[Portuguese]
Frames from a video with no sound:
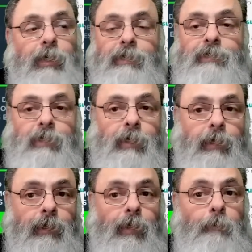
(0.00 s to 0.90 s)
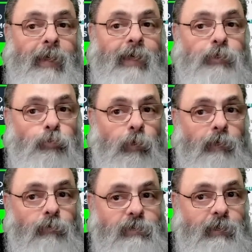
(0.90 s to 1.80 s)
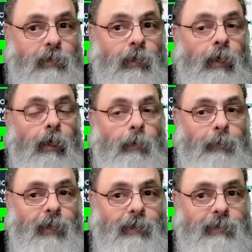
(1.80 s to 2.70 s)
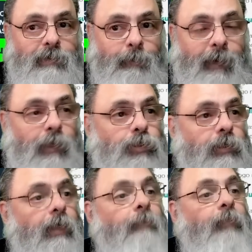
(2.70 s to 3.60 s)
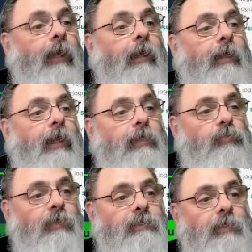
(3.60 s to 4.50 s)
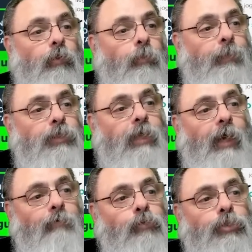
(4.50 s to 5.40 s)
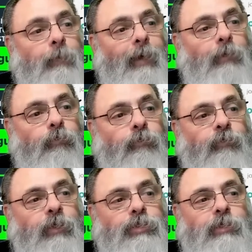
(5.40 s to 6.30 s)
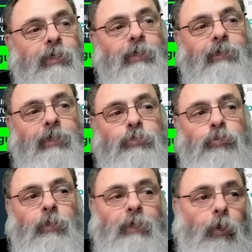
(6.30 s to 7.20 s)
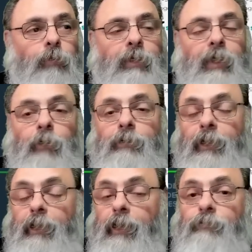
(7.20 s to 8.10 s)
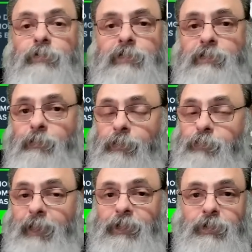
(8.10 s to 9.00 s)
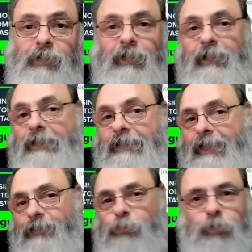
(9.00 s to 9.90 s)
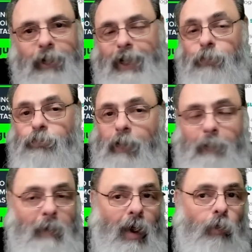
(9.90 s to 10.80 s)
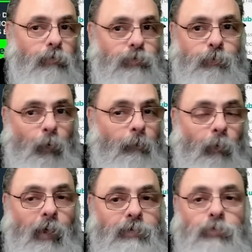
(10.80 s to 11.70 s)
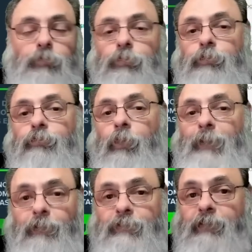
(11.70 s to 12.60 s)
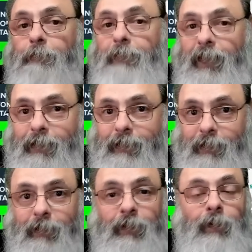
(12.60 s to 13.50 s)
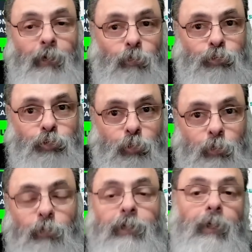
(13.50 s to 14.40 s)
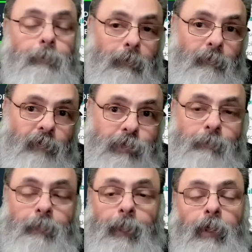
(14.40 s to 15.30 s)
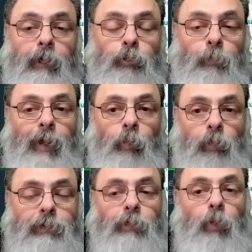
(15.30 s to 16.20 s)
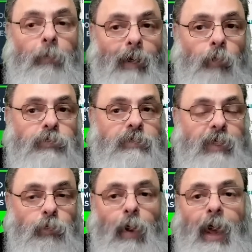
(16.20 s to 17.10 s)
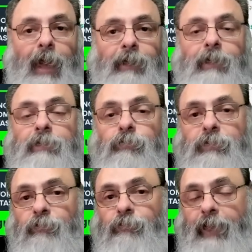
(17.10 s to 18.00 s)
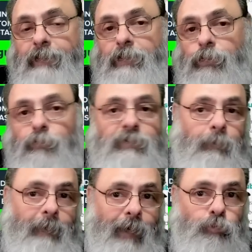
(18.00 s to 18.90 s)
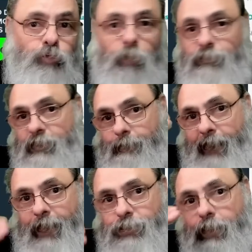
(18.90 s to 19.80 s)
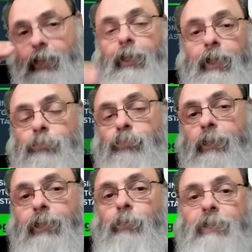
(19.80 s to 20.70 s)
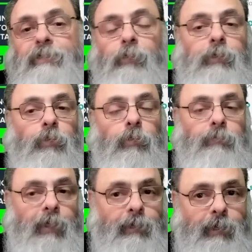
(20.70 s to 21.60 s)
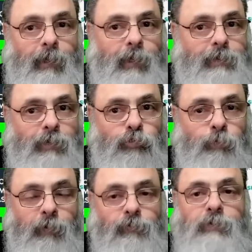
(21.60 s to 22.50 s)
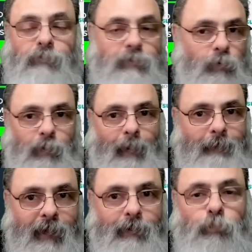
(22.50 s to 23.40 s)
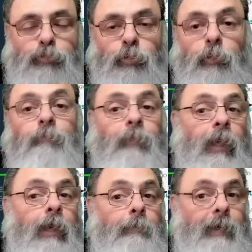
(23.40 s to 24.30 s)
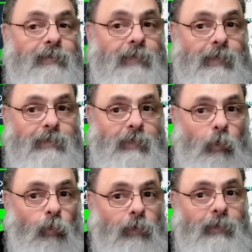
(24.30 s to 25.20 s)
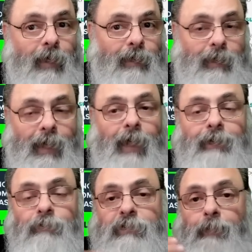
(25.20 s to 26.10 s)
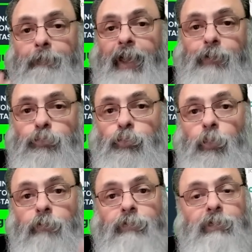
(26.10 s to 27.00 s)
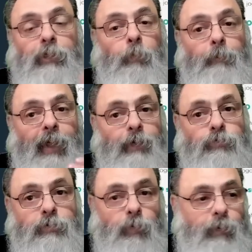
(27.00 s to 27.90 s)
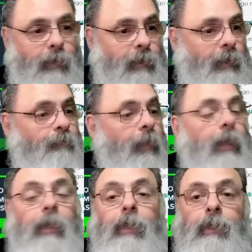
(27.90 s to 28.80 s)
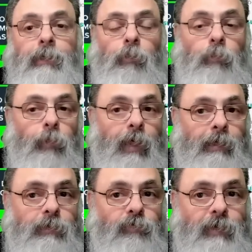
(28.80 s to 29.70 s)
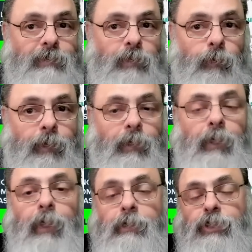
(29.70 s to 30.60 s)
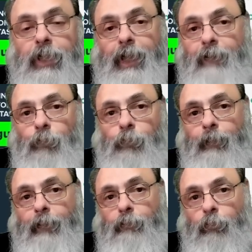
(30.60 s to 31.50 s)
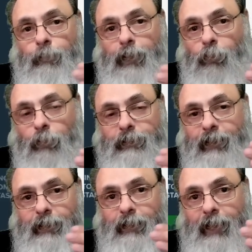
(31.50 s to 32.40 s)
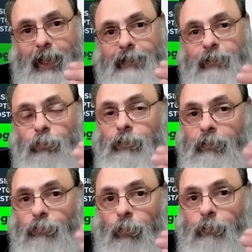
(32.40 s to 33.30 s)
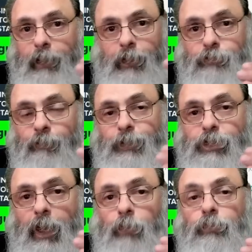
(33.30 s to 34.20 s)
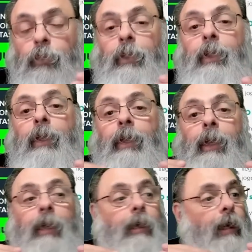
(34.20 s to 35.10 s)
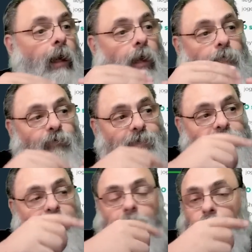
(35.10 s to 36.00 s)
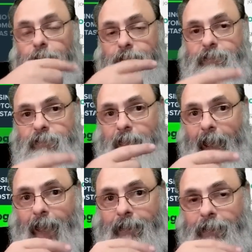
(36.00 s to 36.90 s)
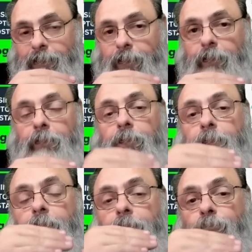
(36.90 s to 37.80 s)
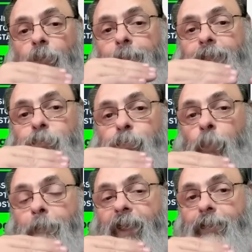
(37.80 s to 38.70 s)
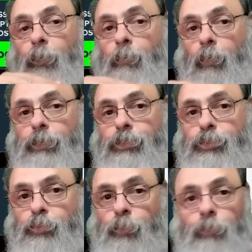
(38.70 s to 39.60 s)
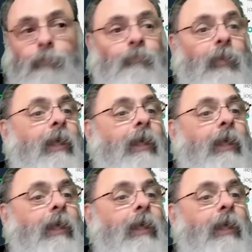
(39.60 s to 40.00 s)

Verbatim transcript: esse ranking mesmo que você perdesse a partida. E eles faziam, praticavam o chamado feeding intencional, que é o quê? É você simplesmente é, não jogar ou jogar mal, de propósito, de forma que você perca um jogo, né? Veja, numa conta normal, sem o hacking, se você faz isso, você perde o jogo, você perde a sua graduação. Então não tem interesse isso para você, você não quer perder o jogo. Mas nessa conta hackeada, você perde o jogo, você não perde o seu ranking. Então, o que, que eles faziam aqui? Eles chegavam com uma, com uma conta ranqueada num nível relativamente alto, é, faziam esse hacking, né? E que de forma que eles podiam perder um monte de jogo.